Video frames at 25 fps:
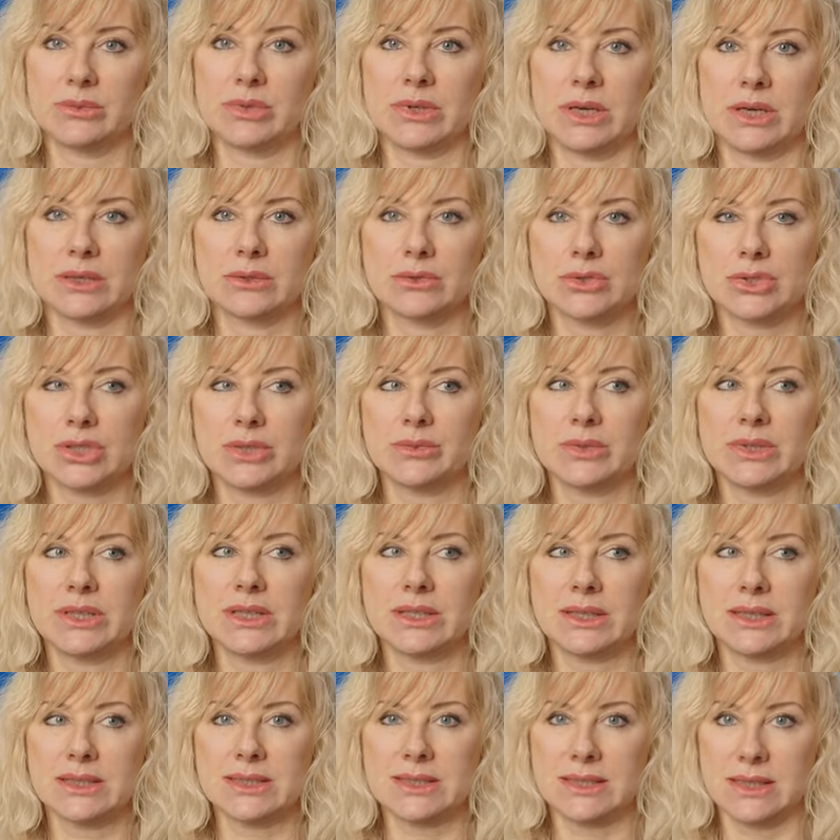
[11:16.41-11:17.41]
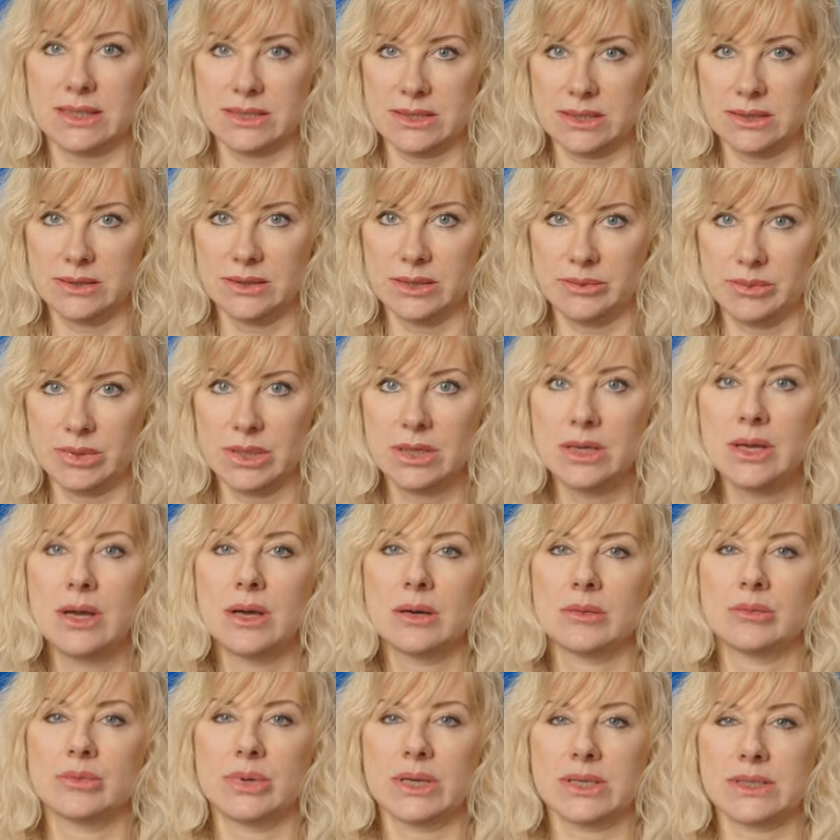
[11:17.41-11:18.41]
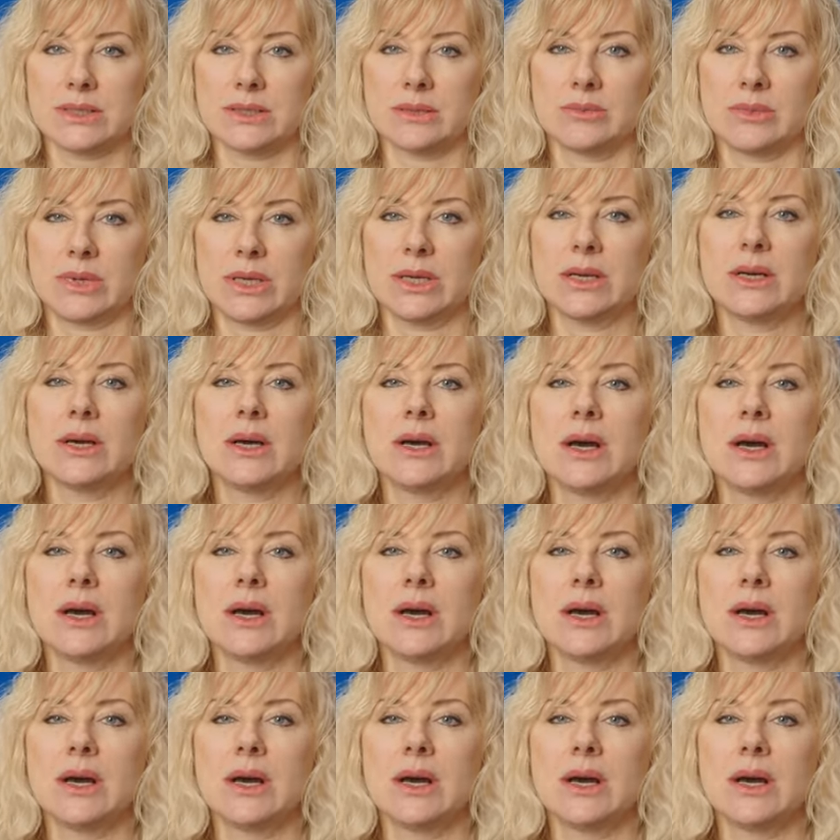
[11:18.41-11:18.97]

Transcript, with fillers: хорошими доказательными базами.